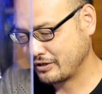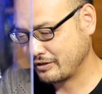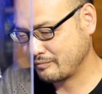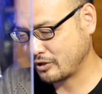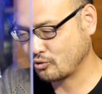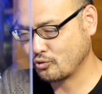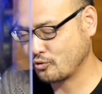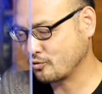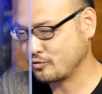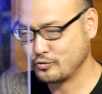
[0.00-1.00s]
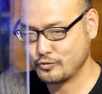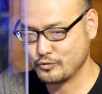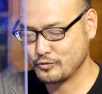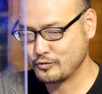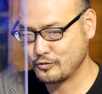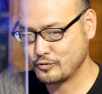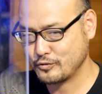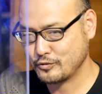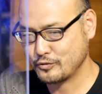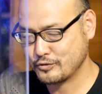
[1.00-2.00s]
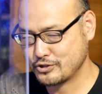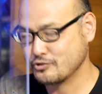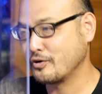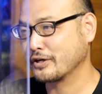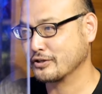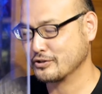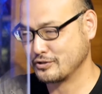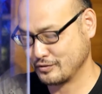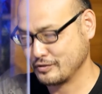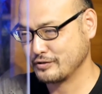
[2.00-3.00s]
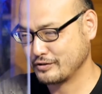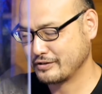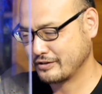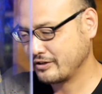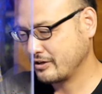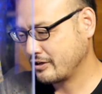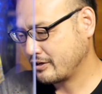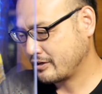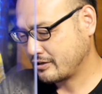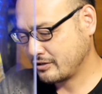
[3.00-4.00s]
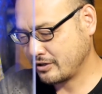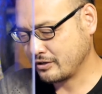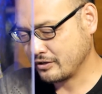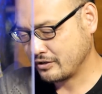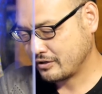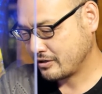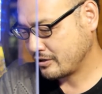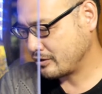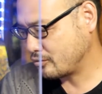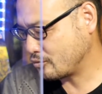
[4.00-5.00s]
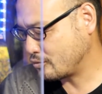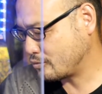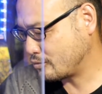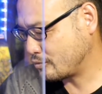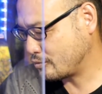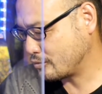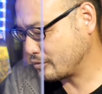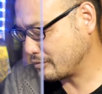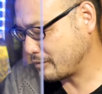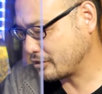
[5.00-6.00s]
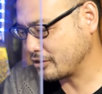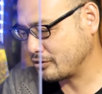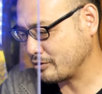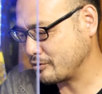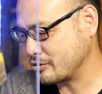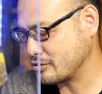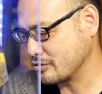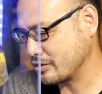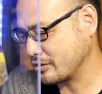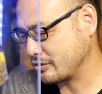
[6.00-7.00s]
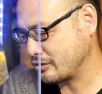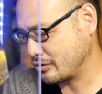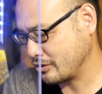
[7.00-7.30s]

まあ、登録するわけです。で、えーとまあ、データベースになって、